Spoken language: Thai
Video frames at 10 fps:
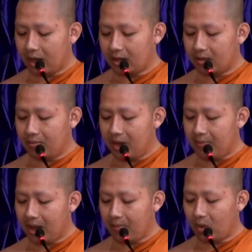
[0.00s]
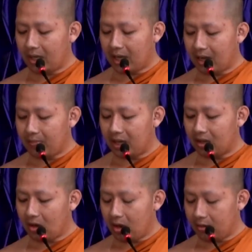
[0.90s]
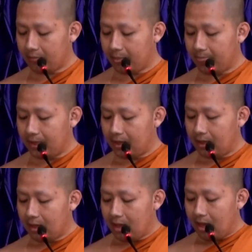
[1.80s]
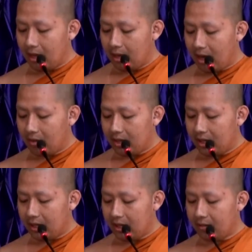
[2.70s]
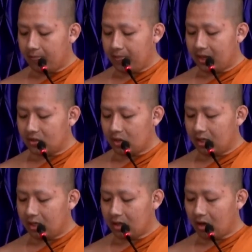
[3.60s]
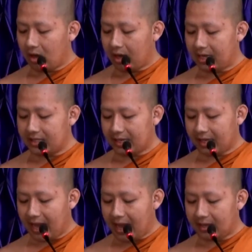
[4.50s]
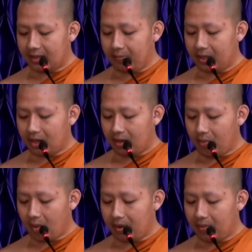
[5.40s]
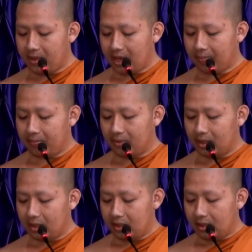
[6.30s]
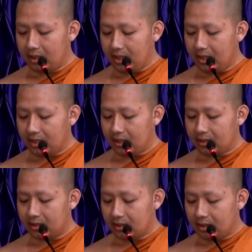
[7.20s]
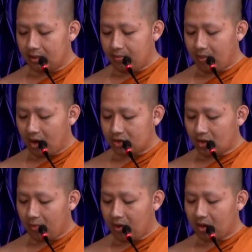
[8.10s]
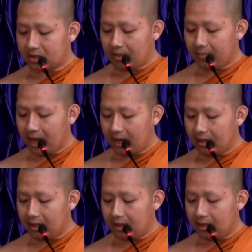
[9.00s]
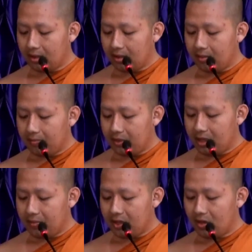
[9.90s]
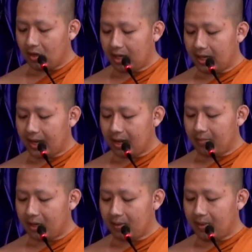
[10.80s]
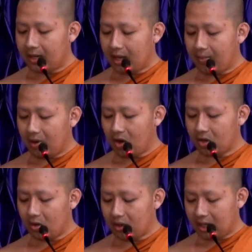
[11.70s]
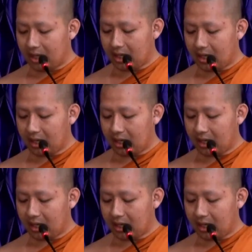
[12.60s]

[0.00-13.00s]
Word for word: วนไม่ปะปนกันเป็นต้น เหล่านี้เป็นส่วนหนึ่งของการจัดการที่เป็นระบบระเบียบที่เหมาะสมของสำนัก เพื่อประโยชน์ในการปฏิบัติธรรมของโยคี